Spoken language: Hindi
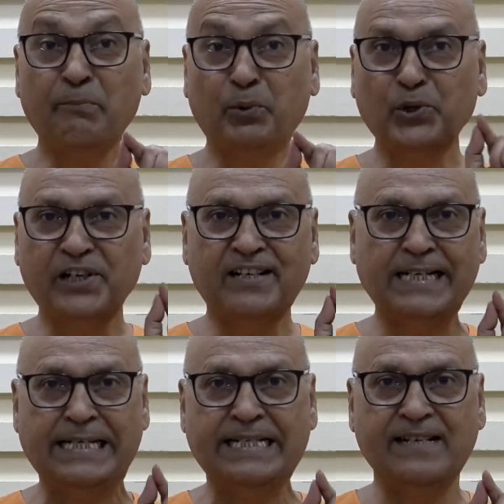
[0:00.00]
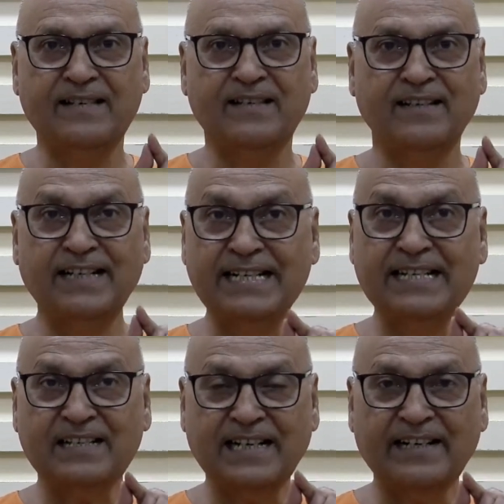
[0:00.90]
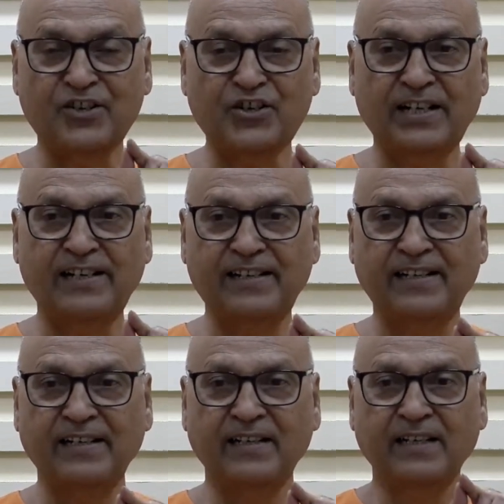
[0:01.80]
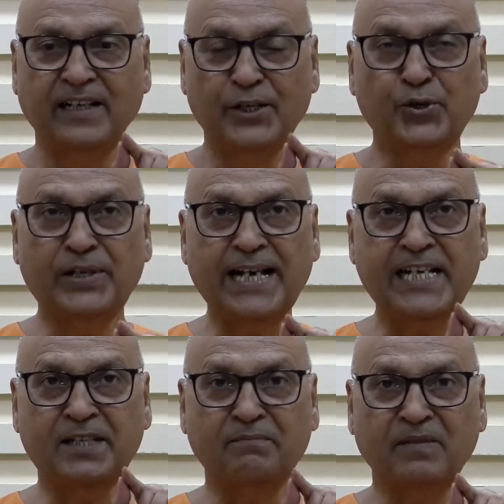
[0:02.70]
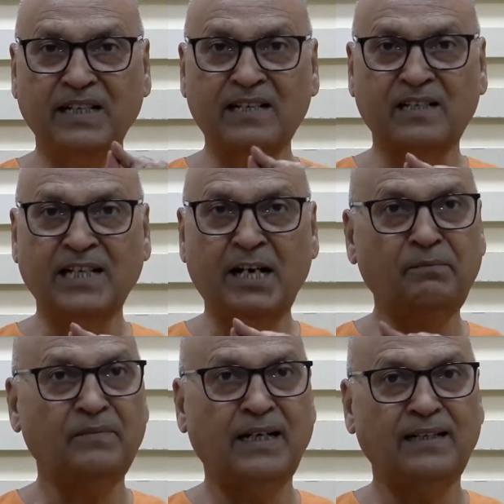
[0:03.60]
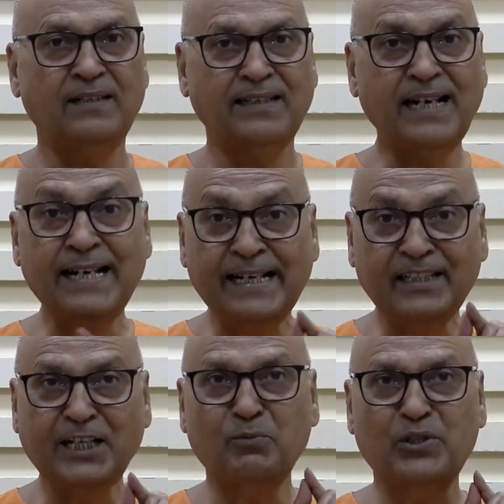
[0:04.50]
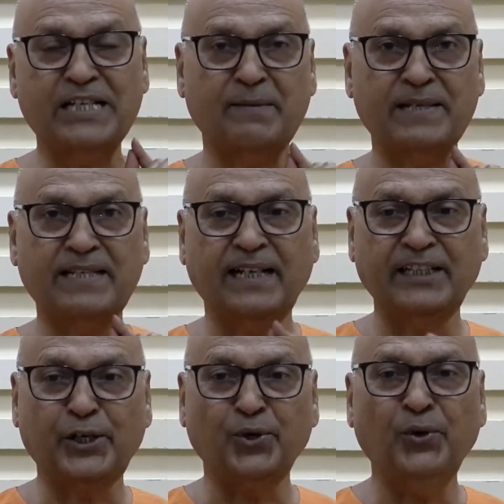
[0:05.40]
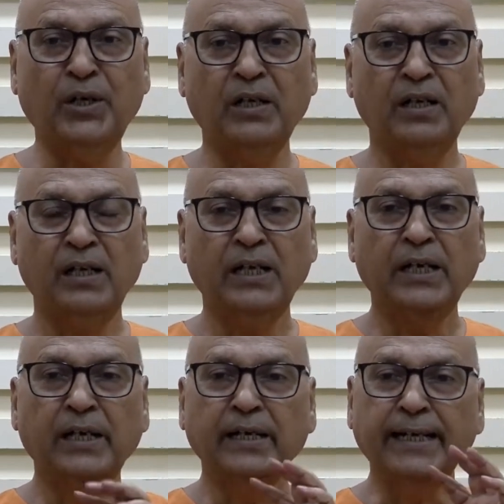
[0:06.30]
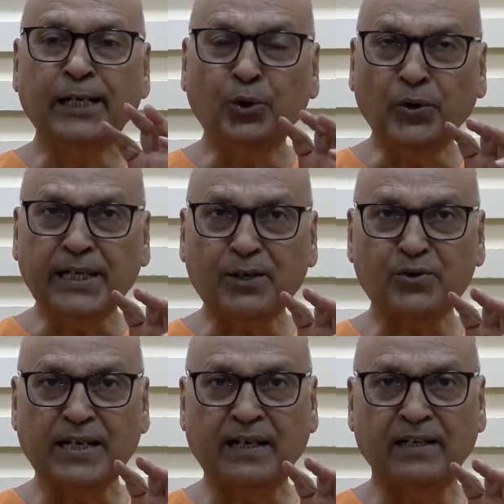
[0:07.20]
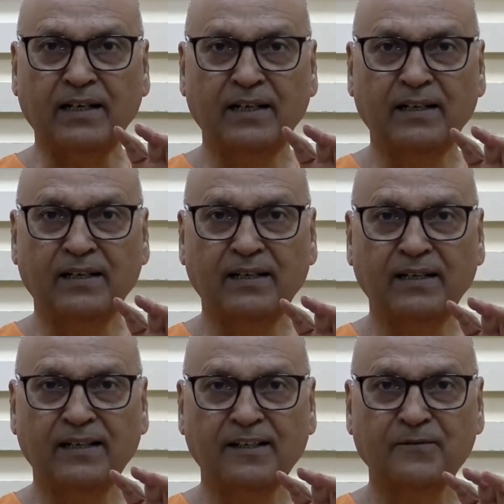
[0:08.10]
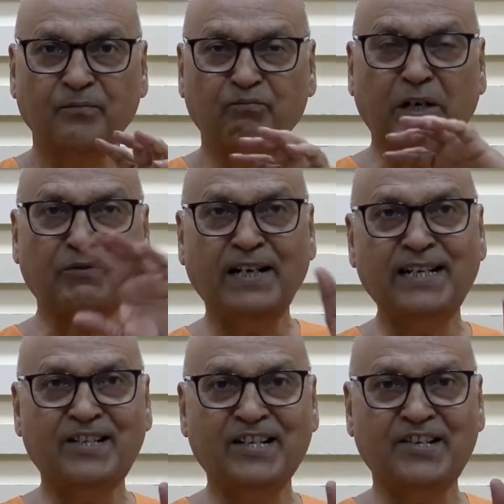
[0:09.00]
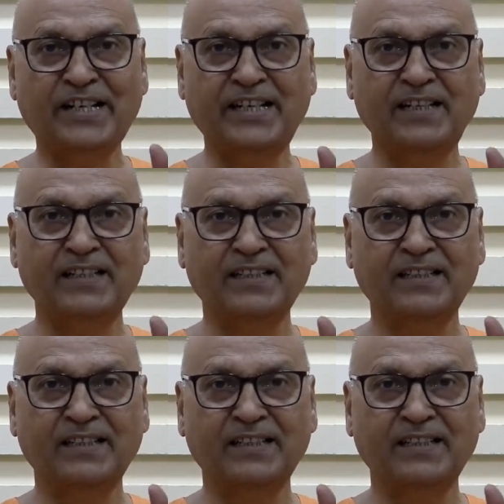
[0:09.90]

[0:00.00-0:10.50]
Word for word: इंपोर्टेड रिलीजियंस रिलीजियंस लाइक क्रिश्चियनिटी जुडाइज्म इस्लाम इन धर्मों से समस्या आती है क्यों इन लोगों के अनुसार भगवान ने सृष्टि की